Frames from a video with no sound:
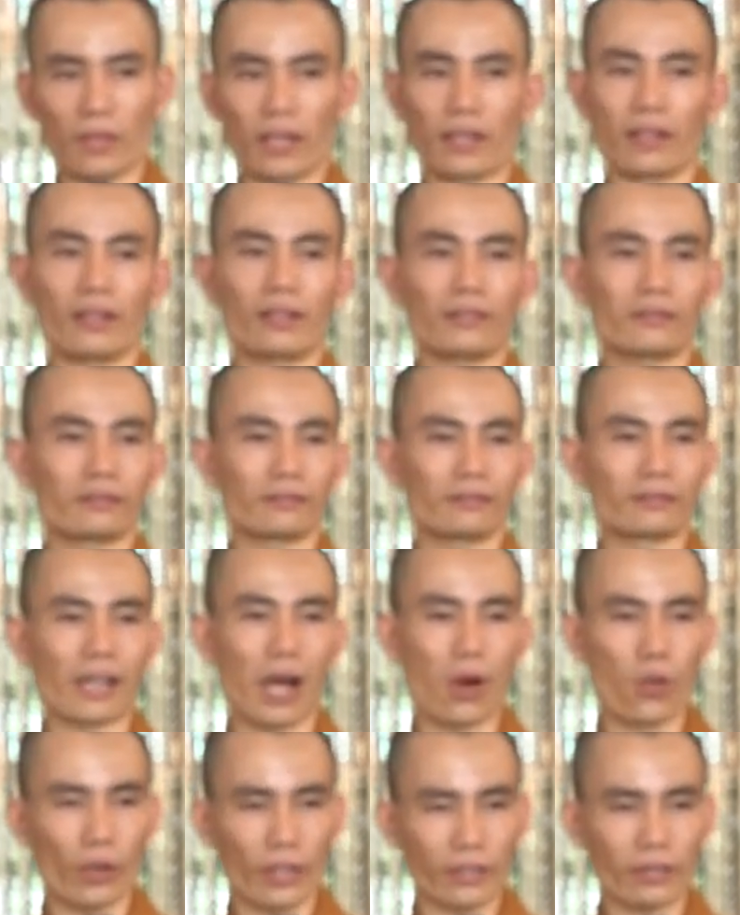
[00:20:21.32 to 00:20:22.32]
mà nó
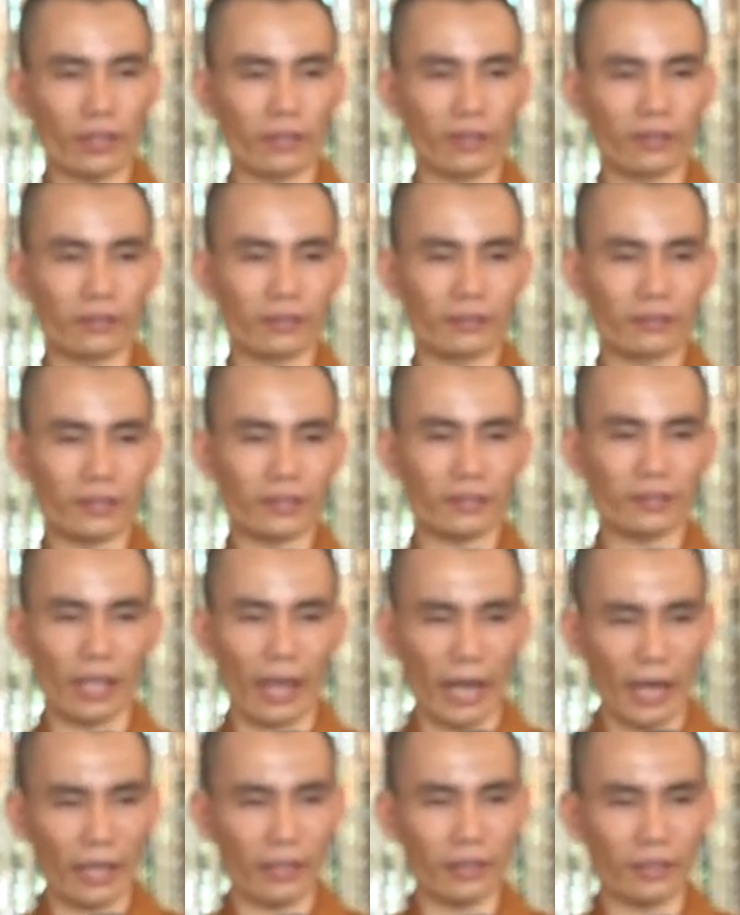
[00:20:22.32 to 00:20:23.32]
đau cái chân, nó
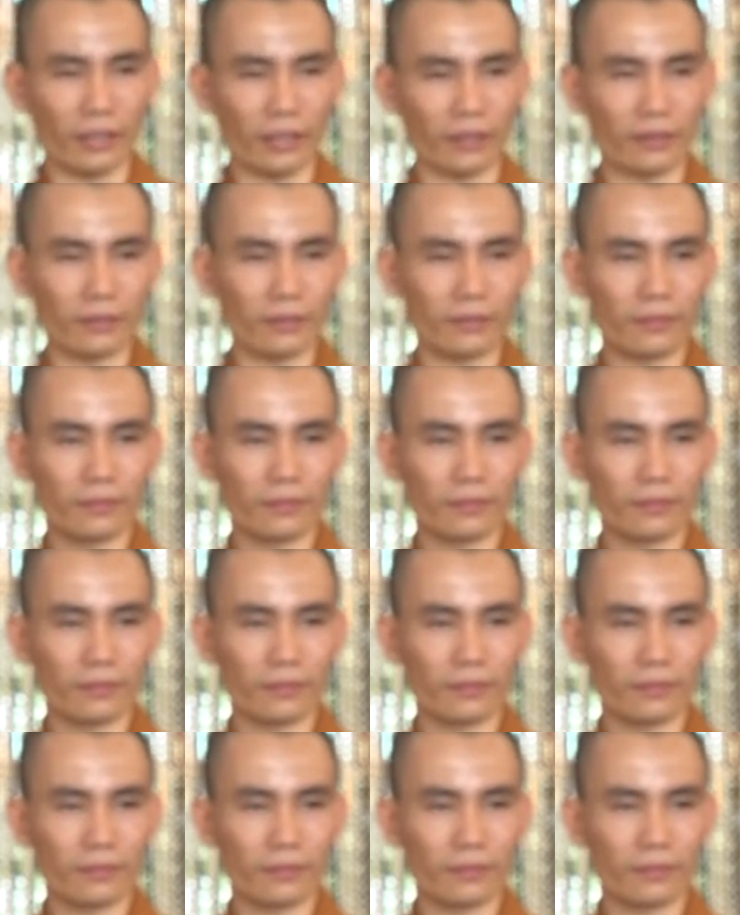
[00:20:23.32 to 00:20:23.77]
tê cái chân,